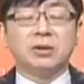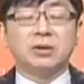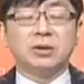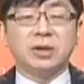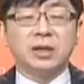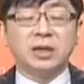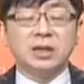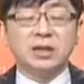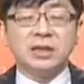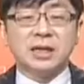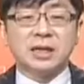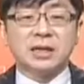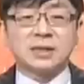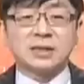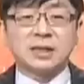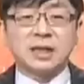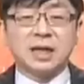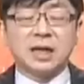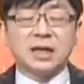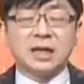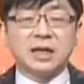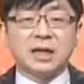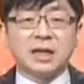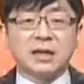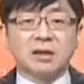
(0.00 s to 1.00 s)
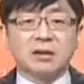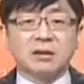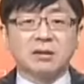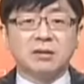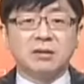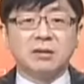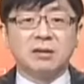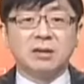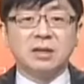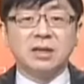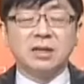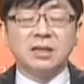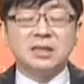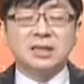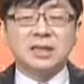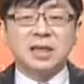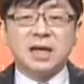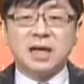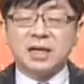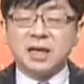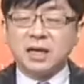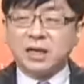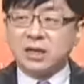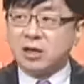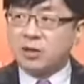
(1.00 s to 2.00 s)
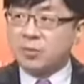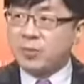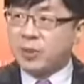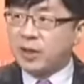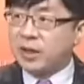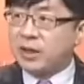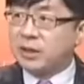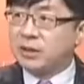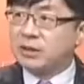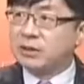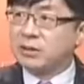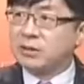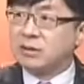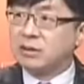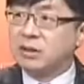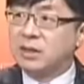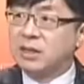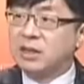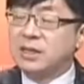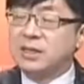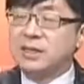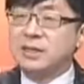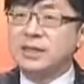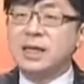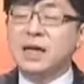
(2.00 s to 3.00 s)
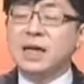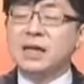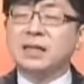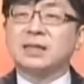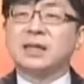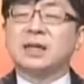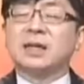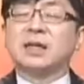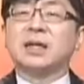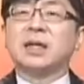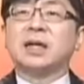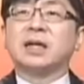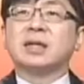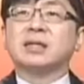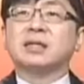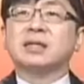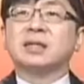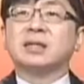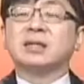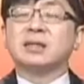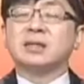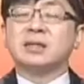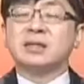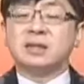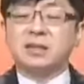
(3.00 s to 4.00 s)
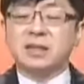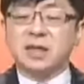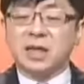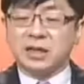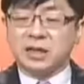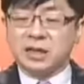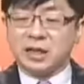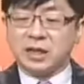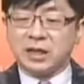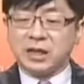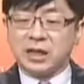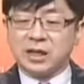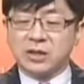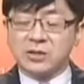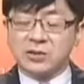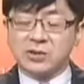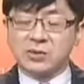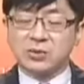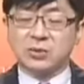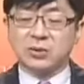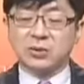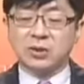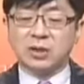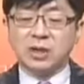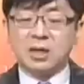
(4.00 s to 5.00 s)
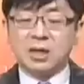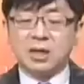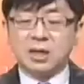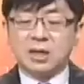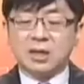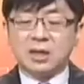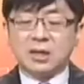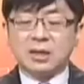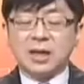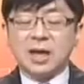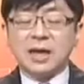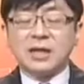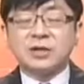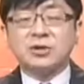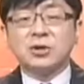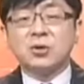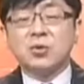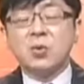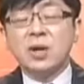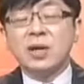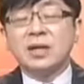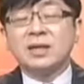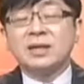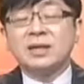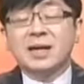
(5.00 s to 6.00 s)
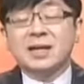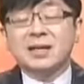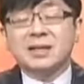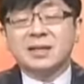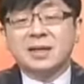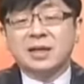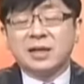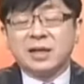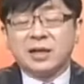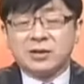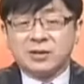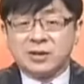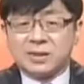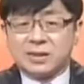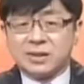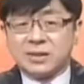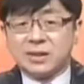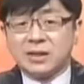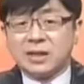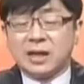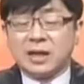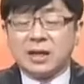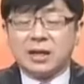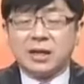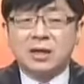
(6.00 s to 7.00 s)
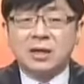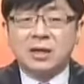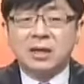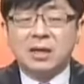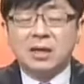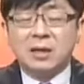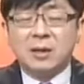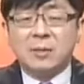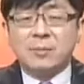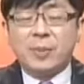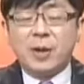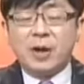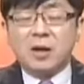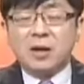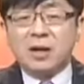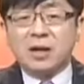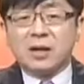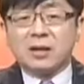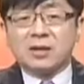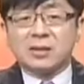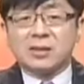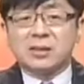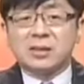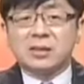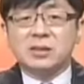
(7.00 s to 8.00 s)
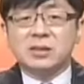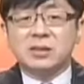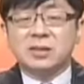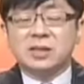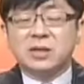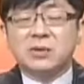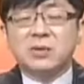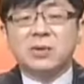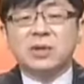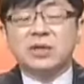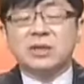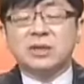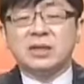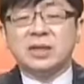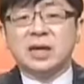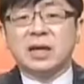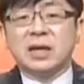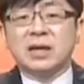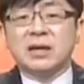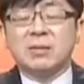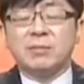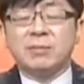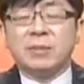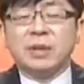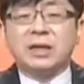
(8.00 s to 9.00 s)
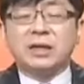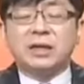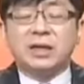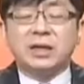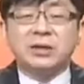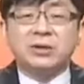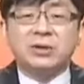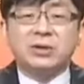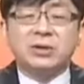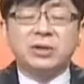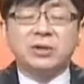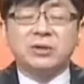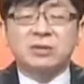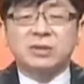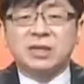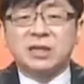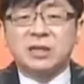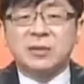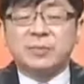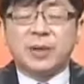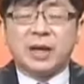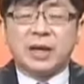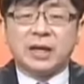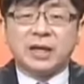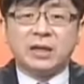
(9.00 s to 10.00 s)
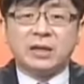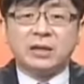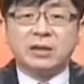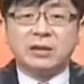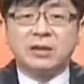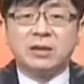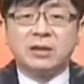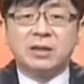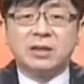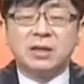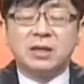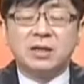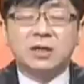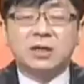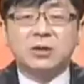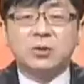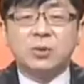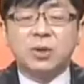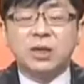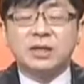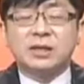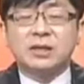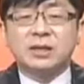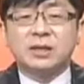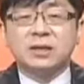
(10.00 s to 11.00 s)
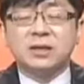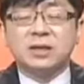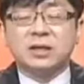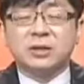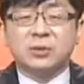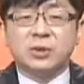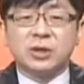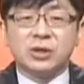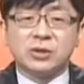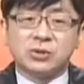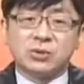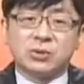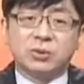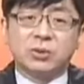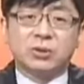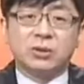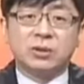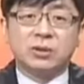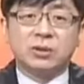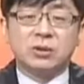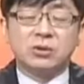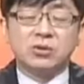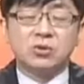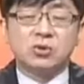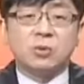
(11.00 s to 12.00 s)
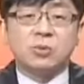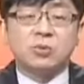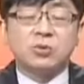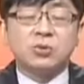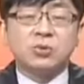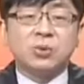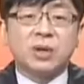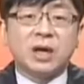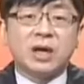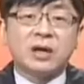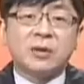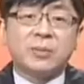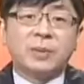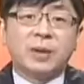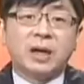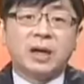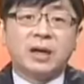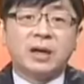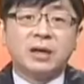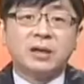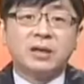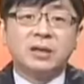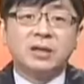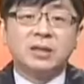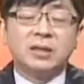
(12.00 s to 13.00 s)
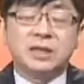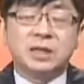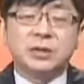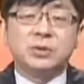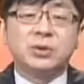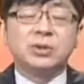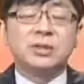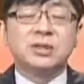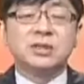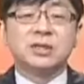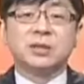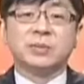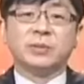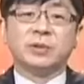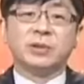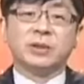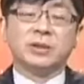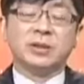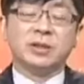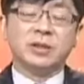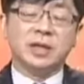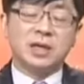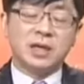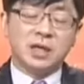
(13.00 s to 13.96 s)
有人跟你讲价量，价量要配合，价涨量增，价跌量缩。那你就问一下这个老师啊，报告老师，请问一下，每天都六七百亿，何谓增，何谓缩？说不出来了吧？结论是什么？